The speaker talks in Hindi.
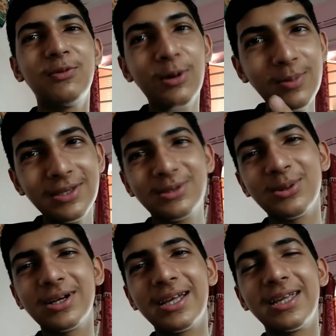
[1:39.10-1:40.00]
वो भी
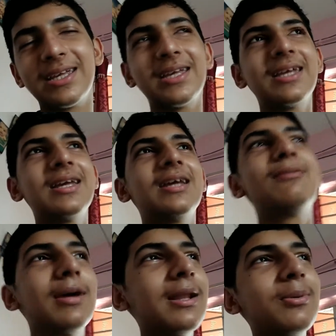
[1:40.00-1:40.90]
सो गई
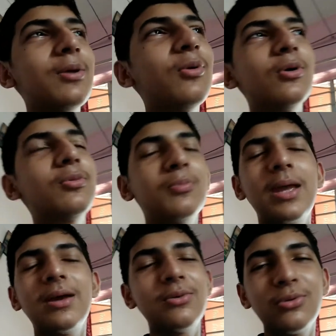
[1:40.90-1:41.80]
मतलब कि वो
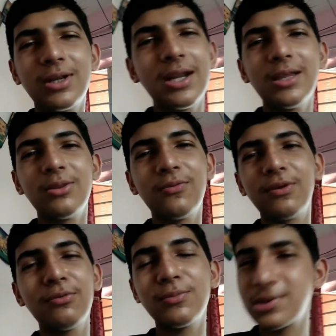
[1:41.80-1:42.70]
मैं उठा नहीं तो
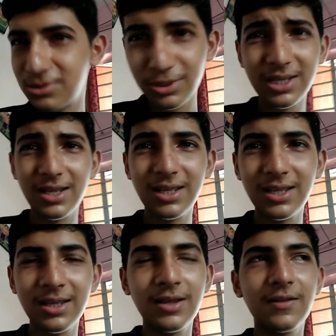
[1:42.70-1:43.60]
फिर वो भी सो ही गई
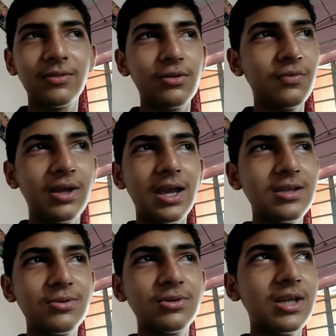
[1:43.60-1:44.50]
तो फिर
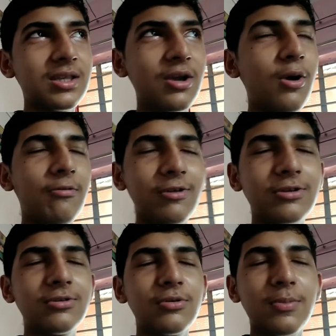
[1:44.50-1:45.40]
गई कुछ ऐसा हुआ फिर
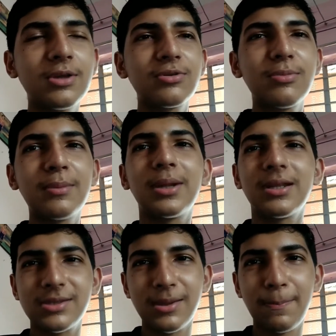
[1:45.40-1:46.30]
सुबह सुबह
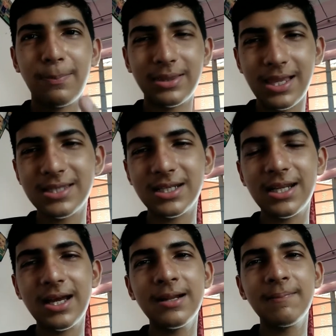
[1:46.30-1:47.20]
मेरे सब पता
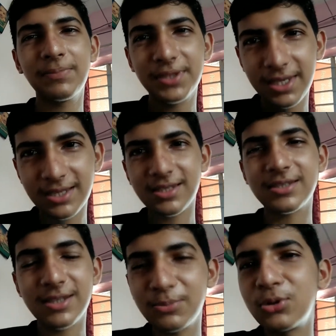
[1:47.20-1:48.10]
चला कैसा
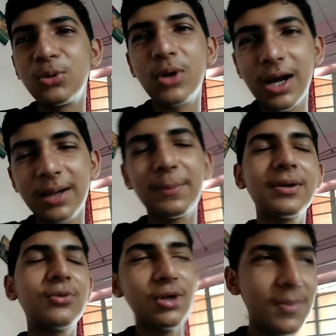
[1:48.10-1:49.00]
सब हुआ
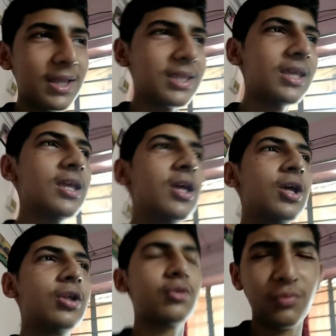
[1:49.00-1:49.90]
पर कोई बात नहीं
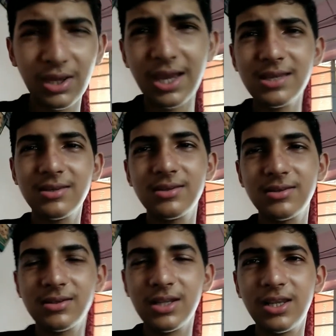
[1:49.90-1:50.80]
तो फिर गई
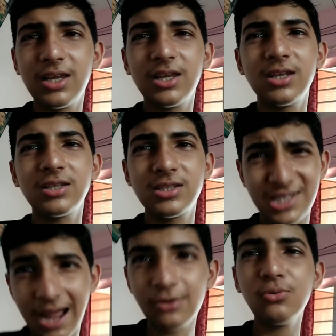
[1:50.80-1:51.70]
चलिए
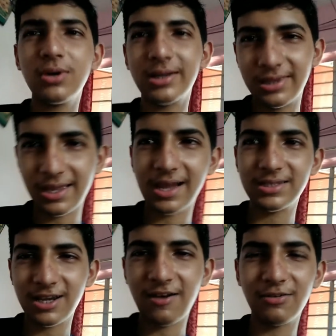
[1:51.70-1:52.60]
चालू करते हैं
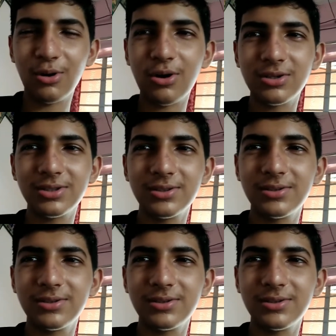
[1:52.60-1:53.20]
आज का व्लॉग